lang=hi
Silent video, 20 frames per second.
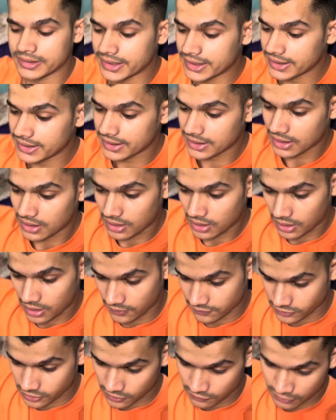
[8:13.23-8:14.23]
डेली का
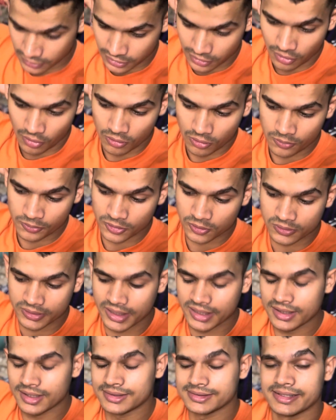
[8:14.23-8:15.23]
आफ्टर वर्कआउट
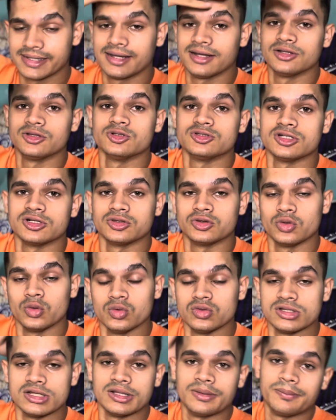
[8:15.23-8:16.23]
प्रोटीन आ जाएगा तो सत्तू
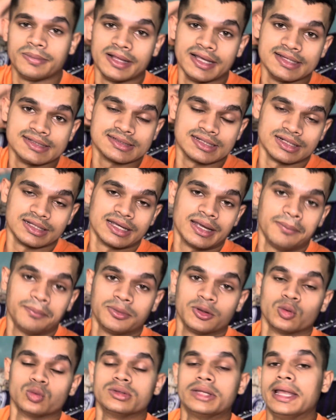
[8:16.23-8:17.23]
उसे रिप्लेस करके
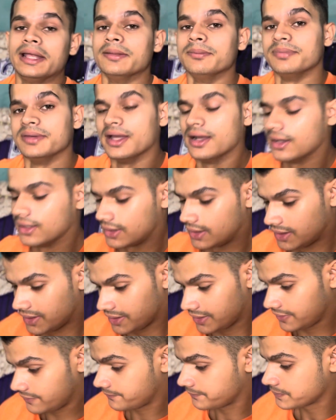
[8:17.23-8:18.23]
प्रोटीन किया
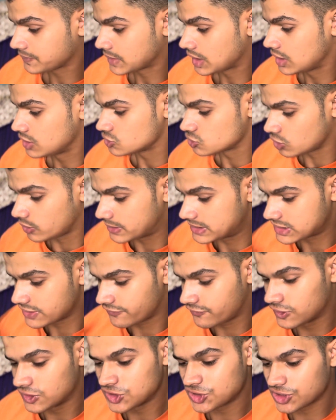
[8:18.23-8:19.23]
करेंगे तो अभी से
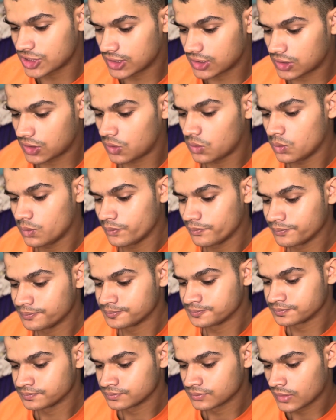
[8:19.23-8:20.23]
फिनिश करता हूँ
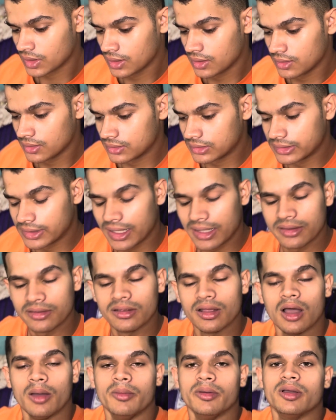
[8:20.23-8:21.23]
देन
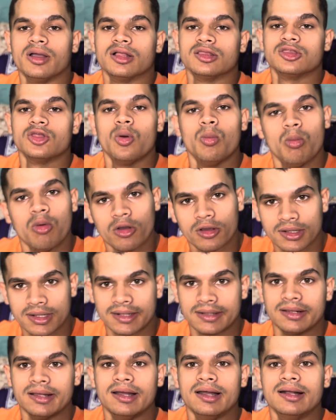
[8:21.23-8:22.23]
अभी करता हूँ बुक
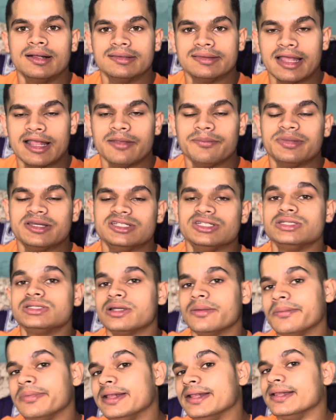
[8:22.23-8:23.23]
रेड टेन पेजेस
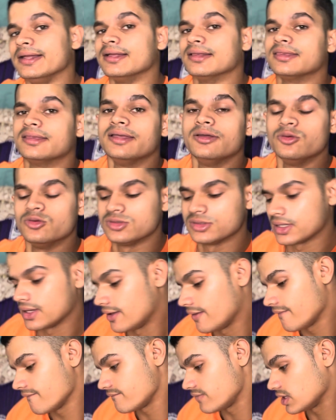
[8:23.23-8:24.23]
कंप्लीट करते हैं उसके
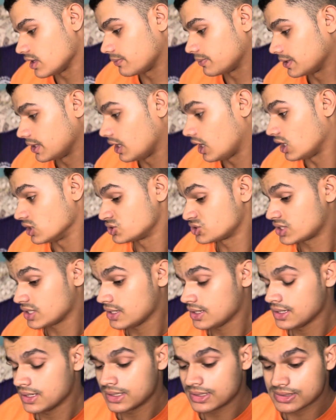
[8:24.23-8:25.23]
फिर अपने आज के
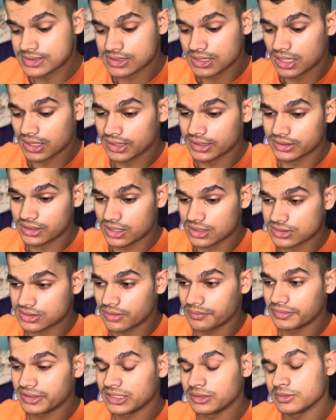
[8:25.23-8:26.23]
सारे टास्क
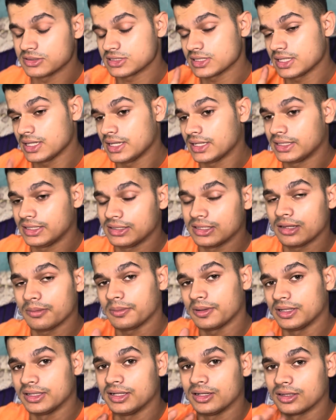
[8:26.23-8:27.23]
कंप्लीट बस एक लीटर
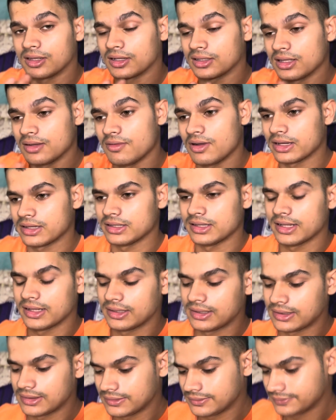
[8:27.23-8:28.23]
पानी का टकना बाकी रह
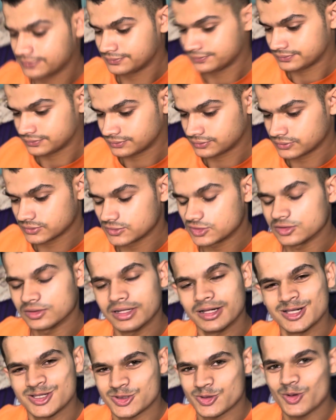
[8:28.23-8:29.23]
रहा है
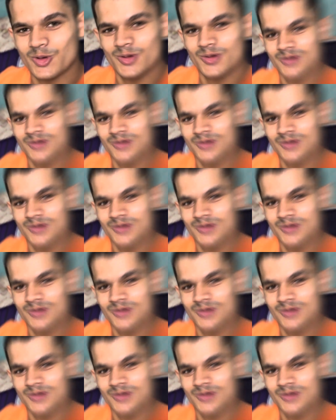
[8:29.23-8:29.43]
लेट्स गो